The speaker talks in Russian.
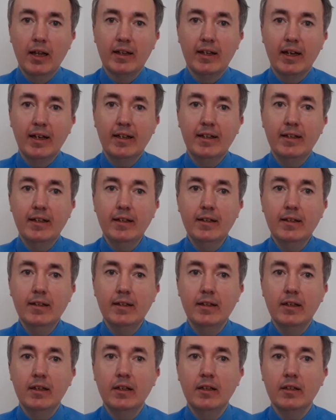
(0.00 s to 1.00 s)

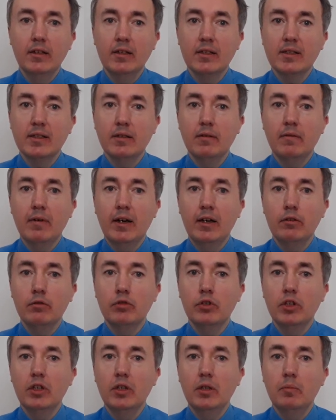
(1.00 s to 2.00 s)
Тахинной
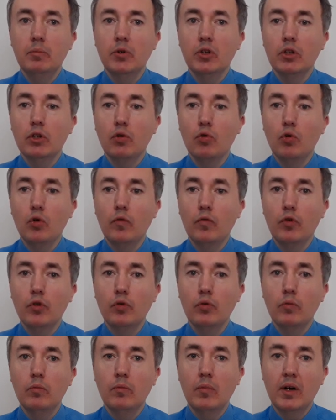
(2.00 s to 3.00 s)
называют и
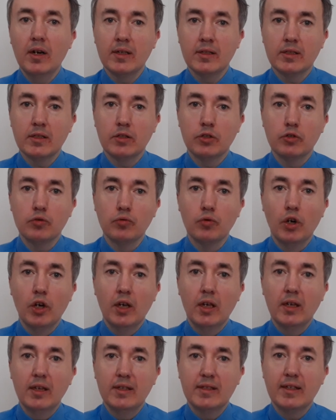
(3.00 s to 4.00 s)
белковую массу,
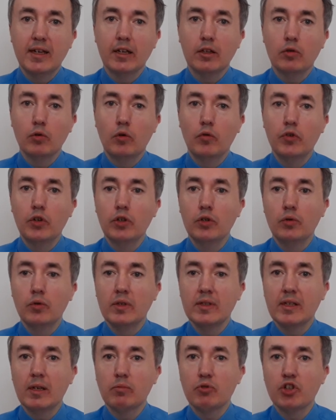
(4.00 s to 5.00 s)

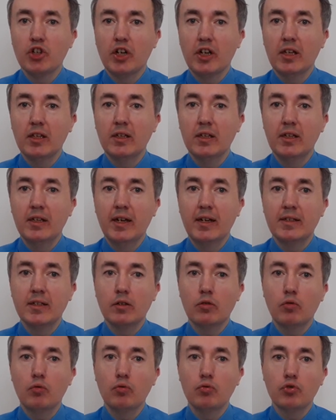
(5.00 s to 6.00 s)
изготовленную из обжаренных
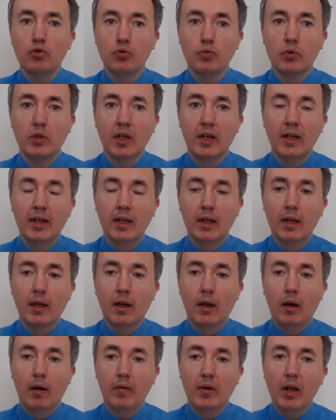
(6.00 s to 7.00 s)
ядер кунжута.
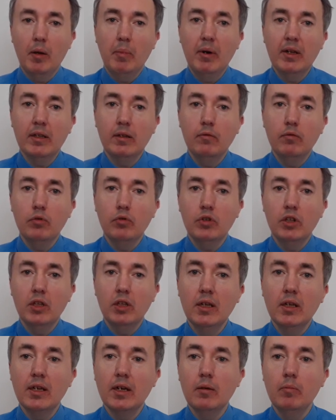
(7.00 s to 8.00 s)
Вырабатывают
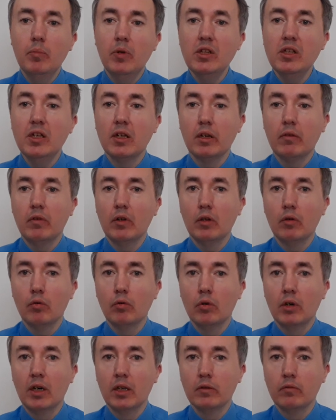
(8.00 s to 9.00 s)

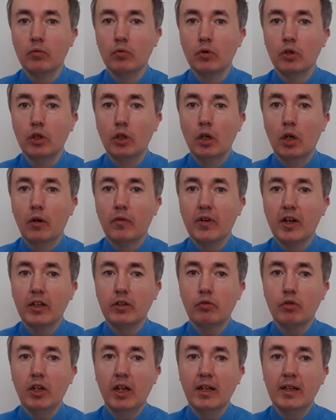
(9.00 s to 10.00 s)
комбинированную халву, в
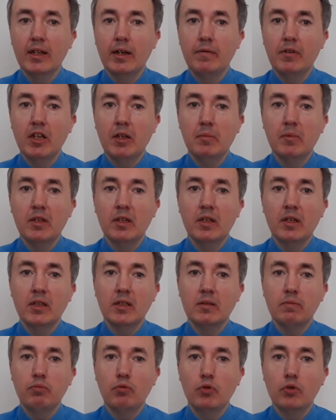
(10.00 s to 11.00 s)
которой одновременно
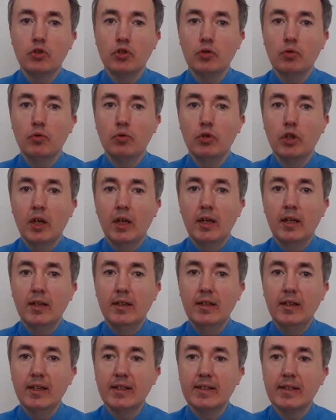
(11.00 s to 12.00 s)
используют
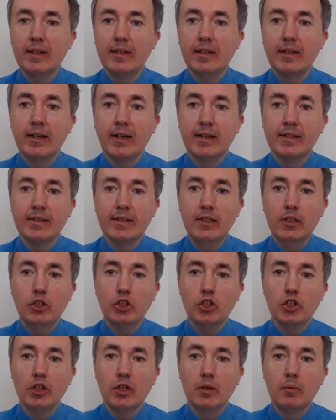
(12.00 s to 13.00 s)
несколько
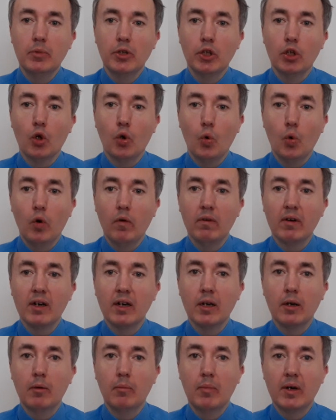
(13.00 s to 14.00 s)
различных
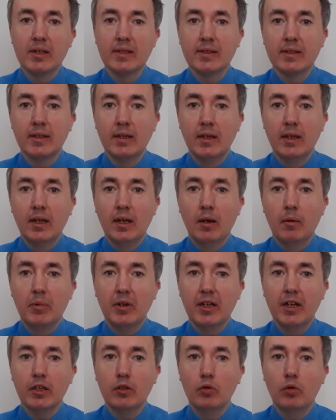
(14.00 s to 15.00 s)
белковых масс,
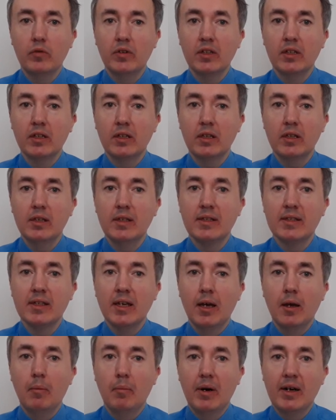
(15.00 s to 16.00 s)
приготовленных из
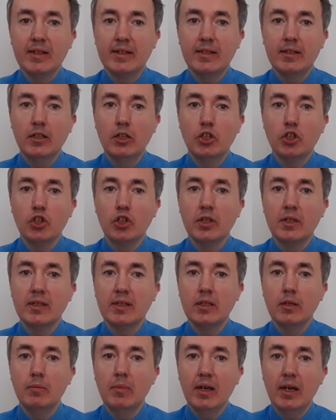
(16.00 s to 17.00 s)
масличных
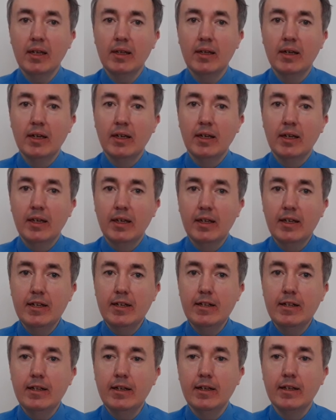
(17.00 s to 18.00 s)
семян
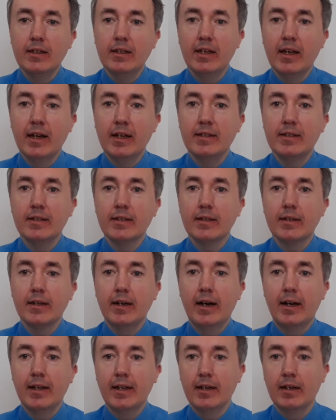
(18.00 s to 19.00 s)
или ядер
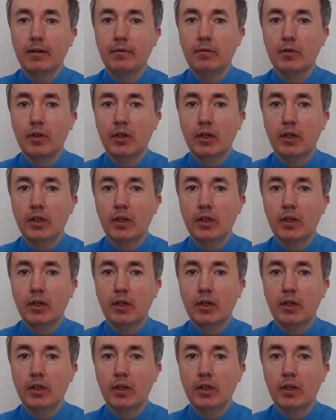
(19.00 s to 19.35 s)
орехов.